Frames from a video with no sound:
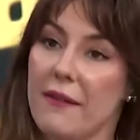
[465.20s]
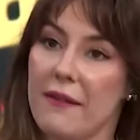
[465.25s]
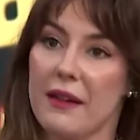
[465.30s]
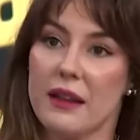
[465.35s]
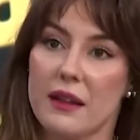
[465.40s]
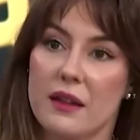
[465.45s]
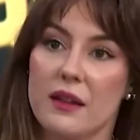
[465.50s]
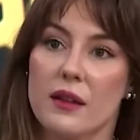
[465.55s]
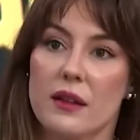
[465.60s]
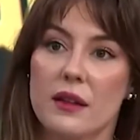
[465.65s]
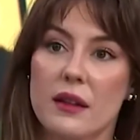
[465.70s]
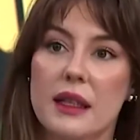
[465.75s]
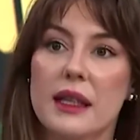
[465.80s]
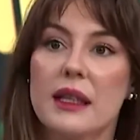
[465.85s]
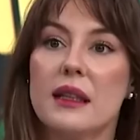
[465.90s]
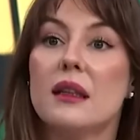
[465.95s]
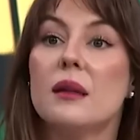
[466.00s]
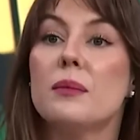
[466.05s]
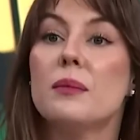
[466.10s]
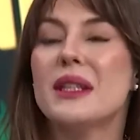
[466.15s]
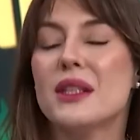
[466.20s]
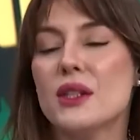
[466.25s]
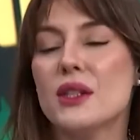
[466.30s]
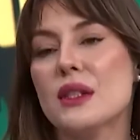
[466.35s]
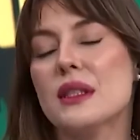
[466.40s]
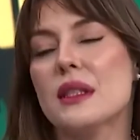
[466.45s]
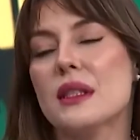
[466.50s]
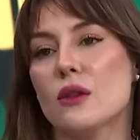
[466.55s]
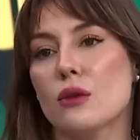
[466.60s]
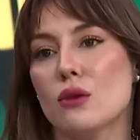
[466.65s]
Evet. İlk
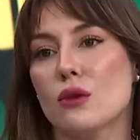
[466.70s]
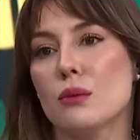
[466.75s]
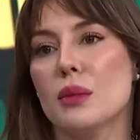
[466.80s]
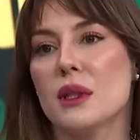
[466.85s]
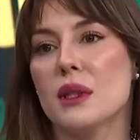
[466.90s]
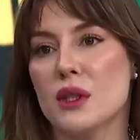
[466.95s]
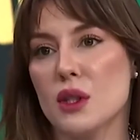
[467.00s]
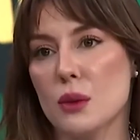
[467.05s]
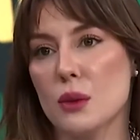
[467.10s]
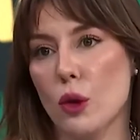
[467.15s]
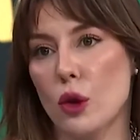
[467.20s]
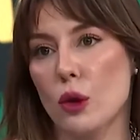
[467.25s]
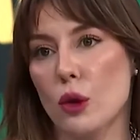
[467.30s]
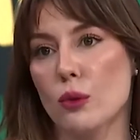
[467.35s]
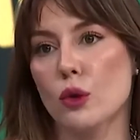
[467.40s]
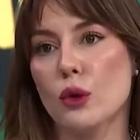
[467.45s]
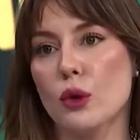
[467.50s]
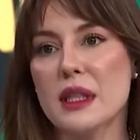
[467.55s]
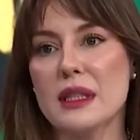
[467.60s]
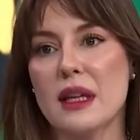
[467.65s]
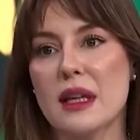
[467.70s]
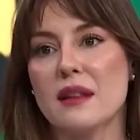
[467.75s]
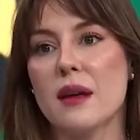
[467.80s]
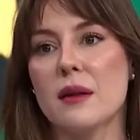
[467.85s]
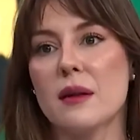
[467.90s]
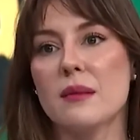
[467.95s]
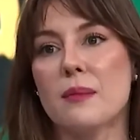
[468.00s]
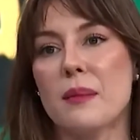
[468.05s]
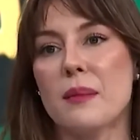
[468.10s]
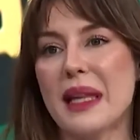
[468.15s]
birinci sezonun birinci bölümünde
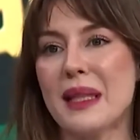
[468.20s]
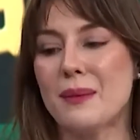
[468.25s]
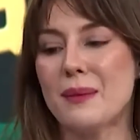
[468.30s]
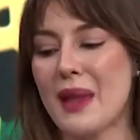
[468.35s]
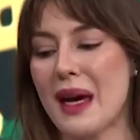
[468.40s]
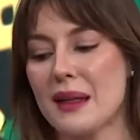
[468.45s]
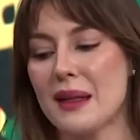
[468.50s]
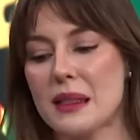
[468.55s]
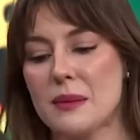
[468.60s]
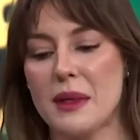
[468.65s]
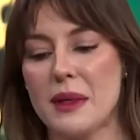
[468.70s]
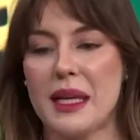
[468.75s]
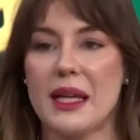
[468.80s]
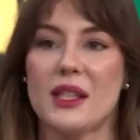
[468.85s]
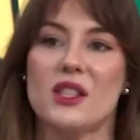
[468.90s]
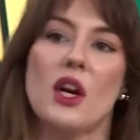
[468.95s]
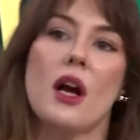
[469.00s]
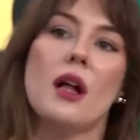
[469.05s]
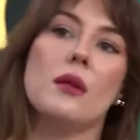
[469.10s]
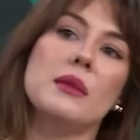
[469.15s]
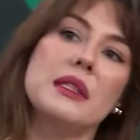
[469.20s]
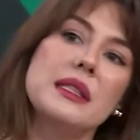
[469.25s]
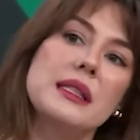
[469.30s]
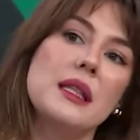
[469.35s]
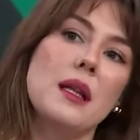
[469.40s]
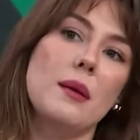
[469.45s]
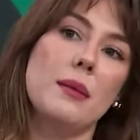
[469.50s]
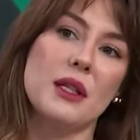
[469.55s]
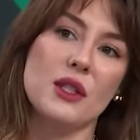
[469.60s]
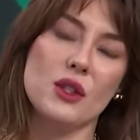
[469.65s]
zaten benim dersime geç
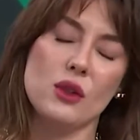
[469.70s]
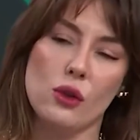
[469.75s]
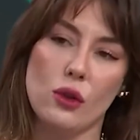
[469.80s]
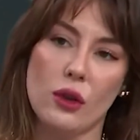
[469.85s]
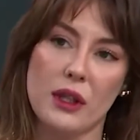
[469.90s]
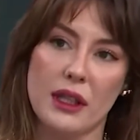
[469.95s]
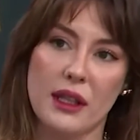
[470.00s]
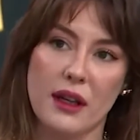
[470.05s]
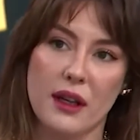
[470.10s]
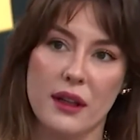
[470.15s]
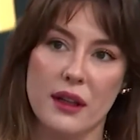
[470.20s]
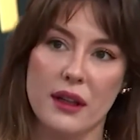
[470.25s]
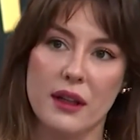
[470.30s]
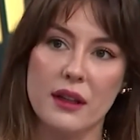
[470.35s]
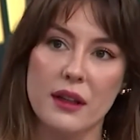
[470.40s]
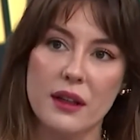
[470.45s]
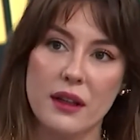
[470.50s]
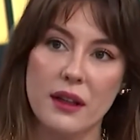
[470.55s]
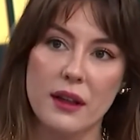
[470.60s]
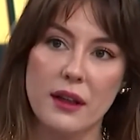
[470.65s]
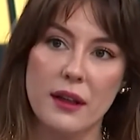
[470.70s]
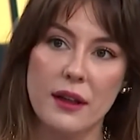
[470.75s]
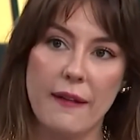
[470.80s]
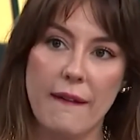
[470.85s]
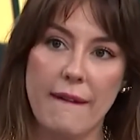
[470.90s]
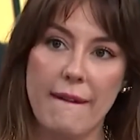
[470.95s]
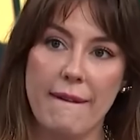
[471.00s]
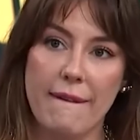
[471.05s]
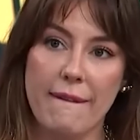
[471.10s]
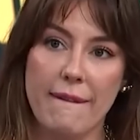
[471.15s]
kalmasıyla başlıyor hikaye.
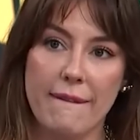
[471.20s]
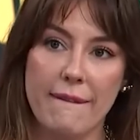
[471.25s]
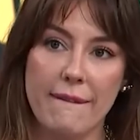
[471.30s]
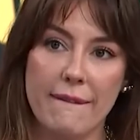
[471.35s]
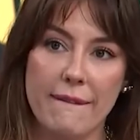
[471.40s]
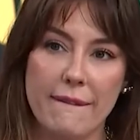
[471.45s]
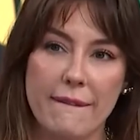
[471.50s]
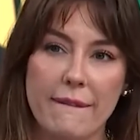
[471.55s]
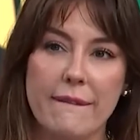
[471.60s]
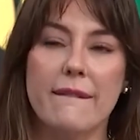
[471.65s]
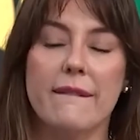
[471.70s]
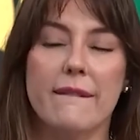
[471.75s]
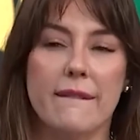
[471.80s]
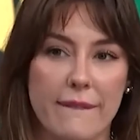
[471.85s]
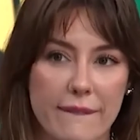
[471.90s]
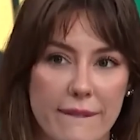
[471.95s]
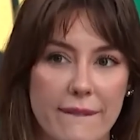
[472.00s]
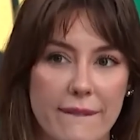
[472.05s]
Hmm.